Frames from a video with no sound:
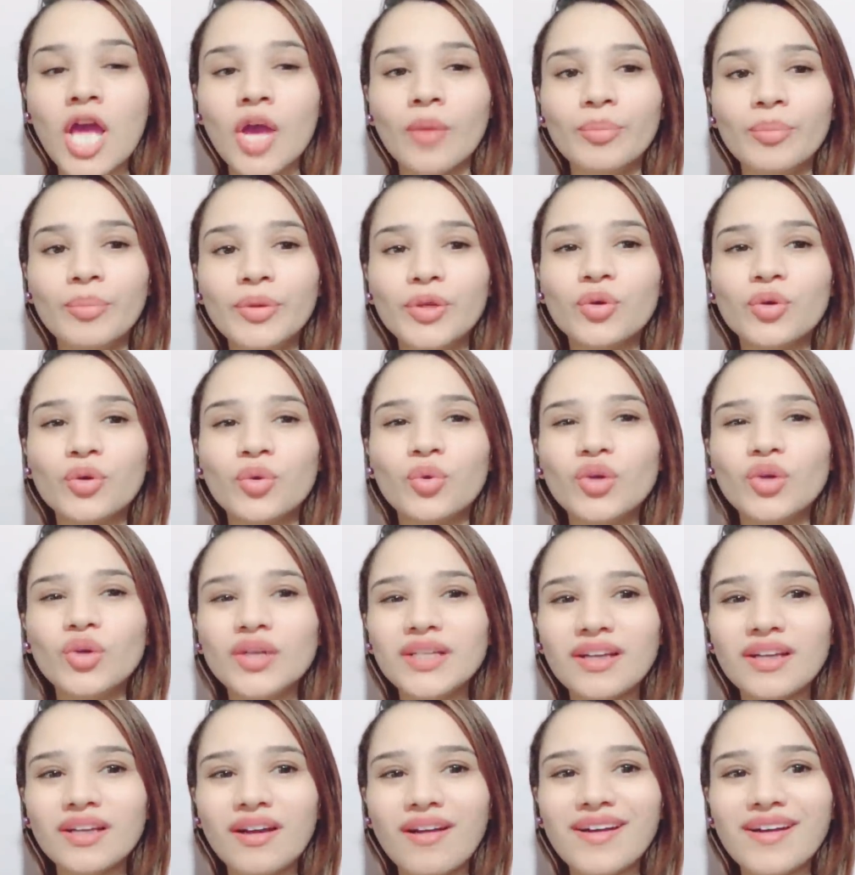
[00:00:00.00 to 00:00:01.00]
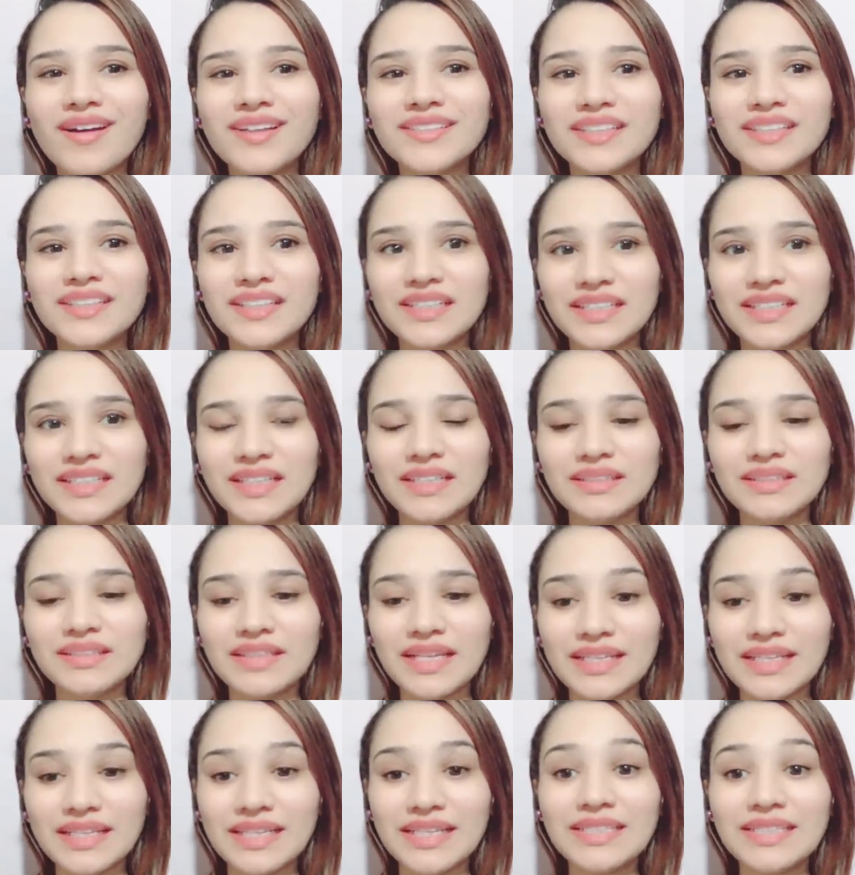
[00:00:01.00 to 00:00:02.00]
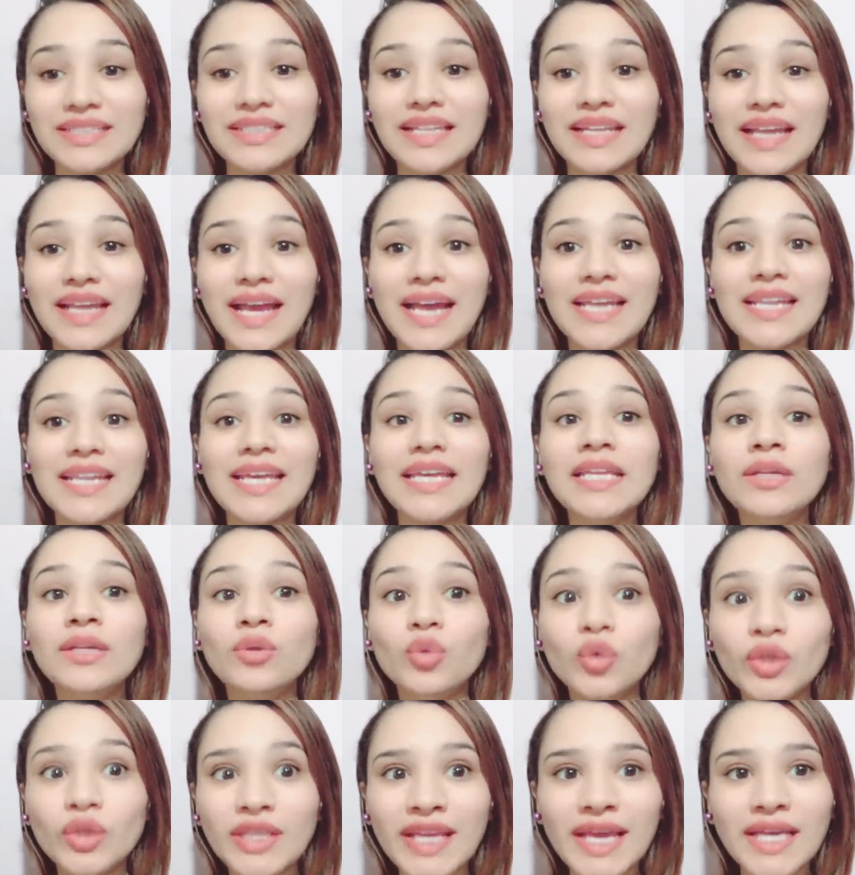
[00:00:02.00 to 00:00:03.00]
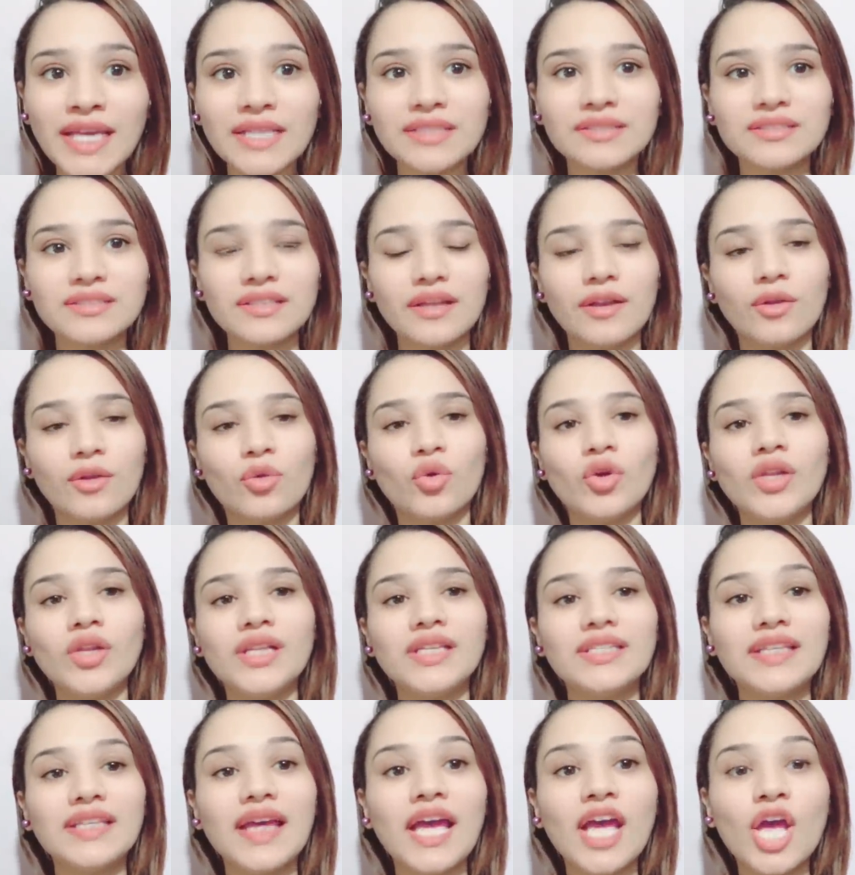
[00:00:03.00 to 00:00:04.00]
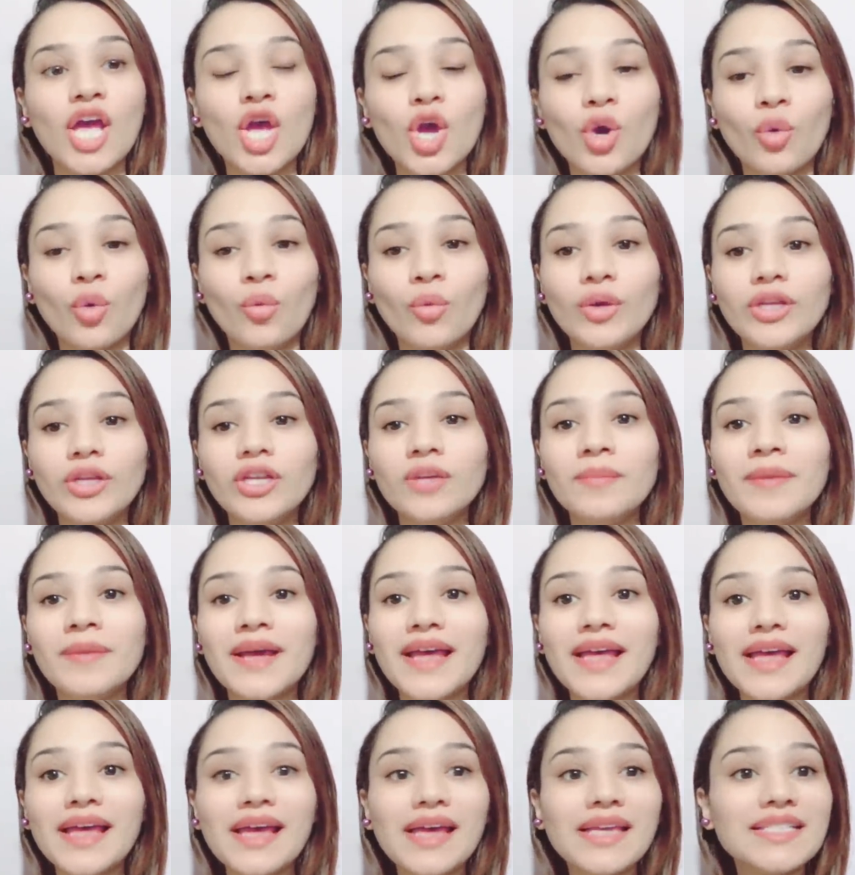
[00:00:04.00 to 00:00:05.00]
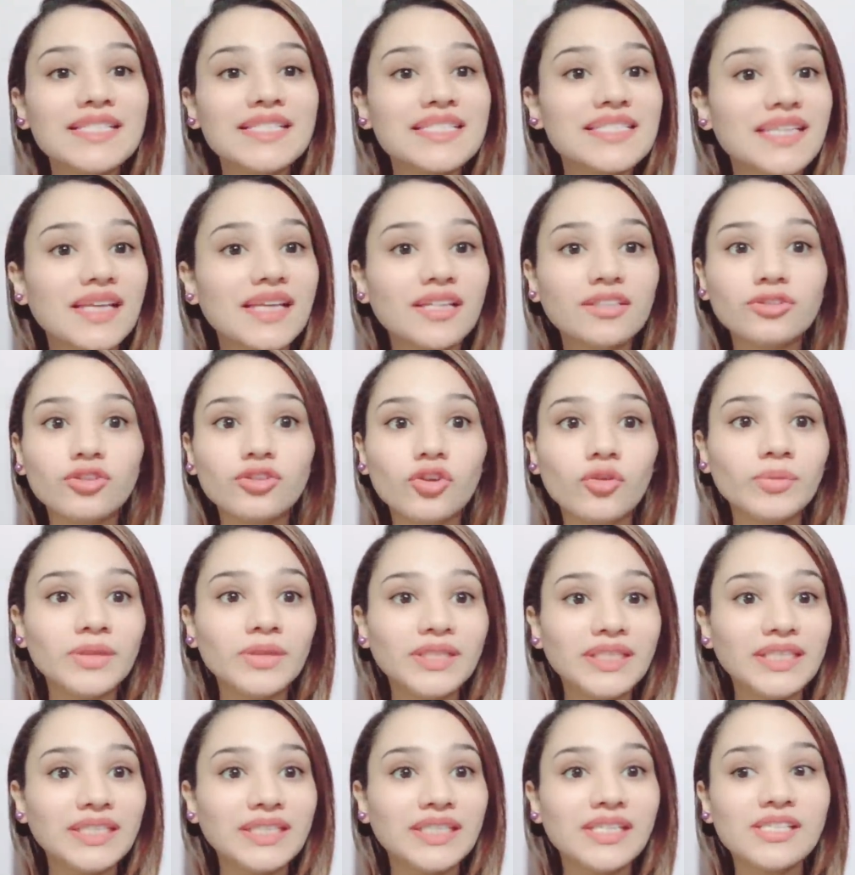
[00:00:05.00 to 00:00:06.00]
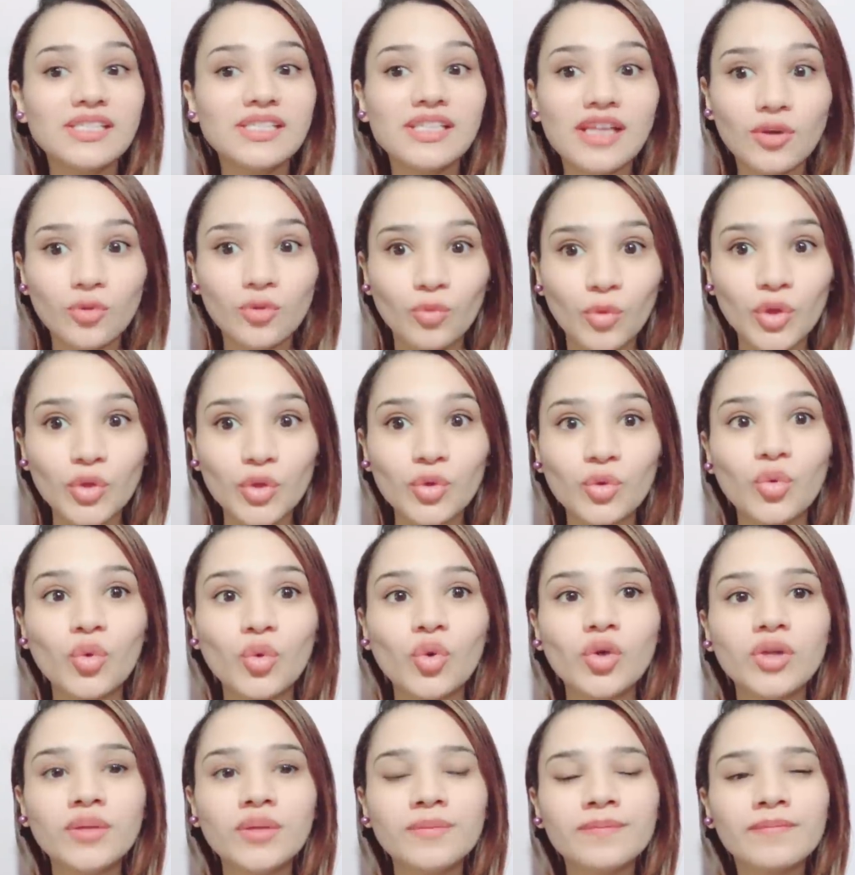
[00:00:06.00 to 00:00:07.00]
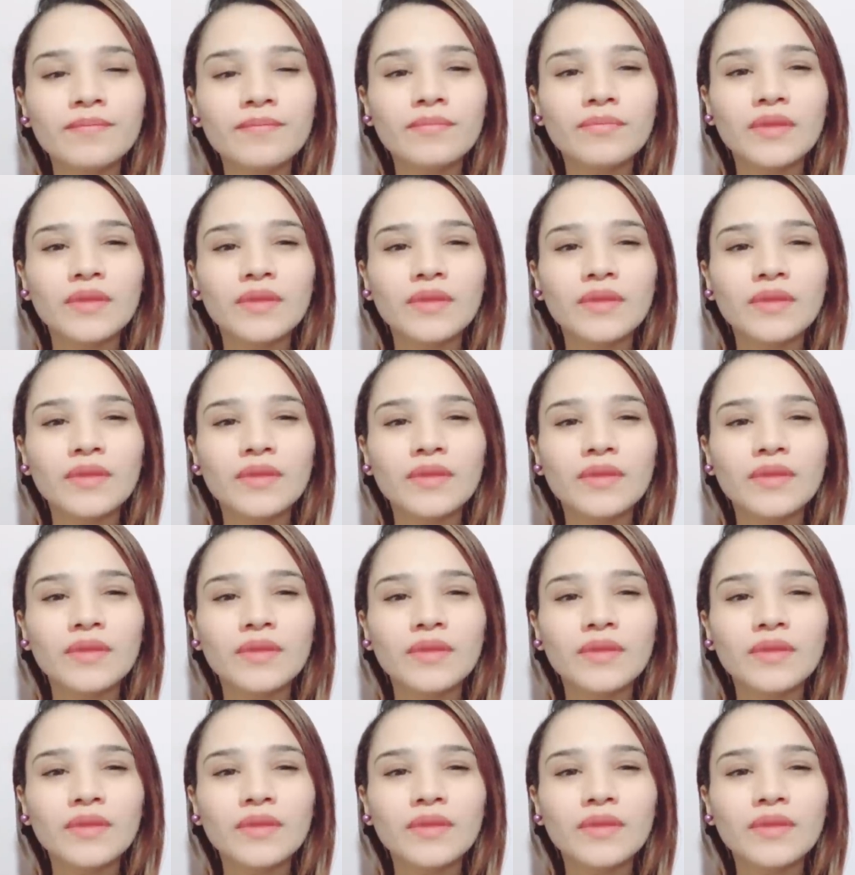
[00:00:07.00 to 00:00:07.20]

بيكون قادر جدا جدا على انه يقتل كل ده ويبقى انسان طبيعي جدا ويكون